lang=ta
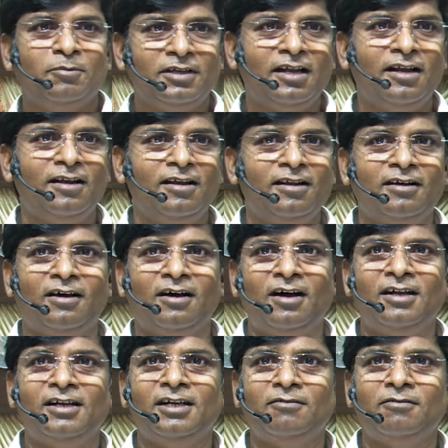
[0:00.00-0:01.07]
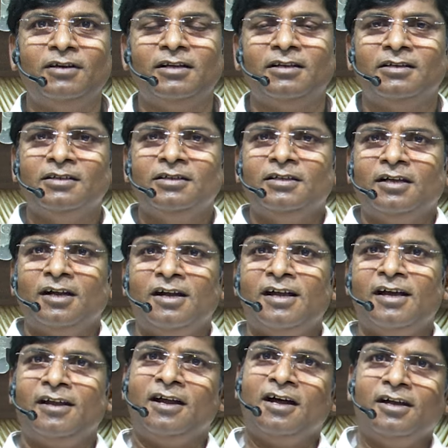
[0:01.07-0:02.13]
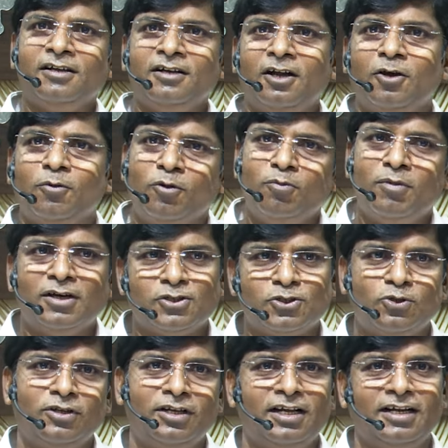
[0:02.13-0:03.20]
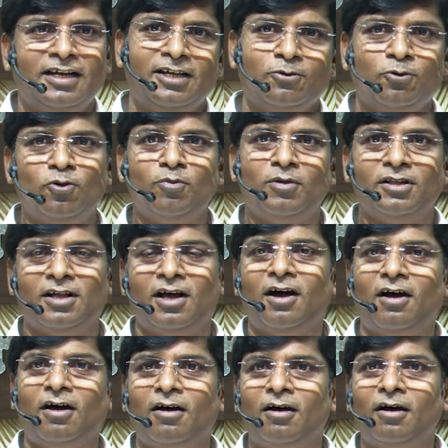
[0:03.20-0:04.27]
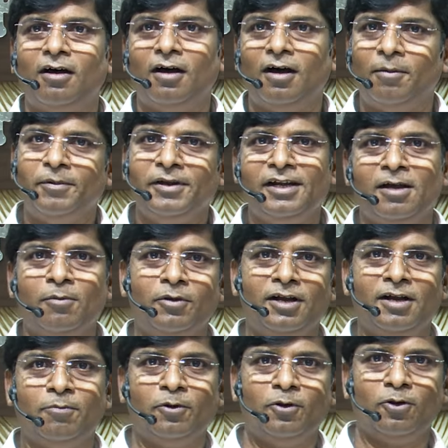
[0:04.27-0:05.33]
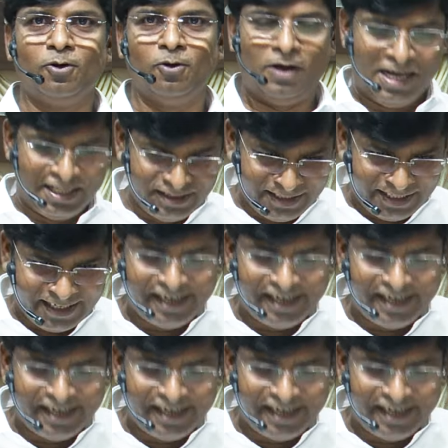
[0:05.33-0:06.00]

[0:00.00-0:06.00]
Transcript: நம்ம எல்லாம் ஆண்டவர் ரெண்டாயிரம் ஆண்டுகளுக்கு முன்பாக சொன்னாருங்க அது உண்மைதான் அப்படின்னு நம்ம என்ன பண்ணுறோம் அந்த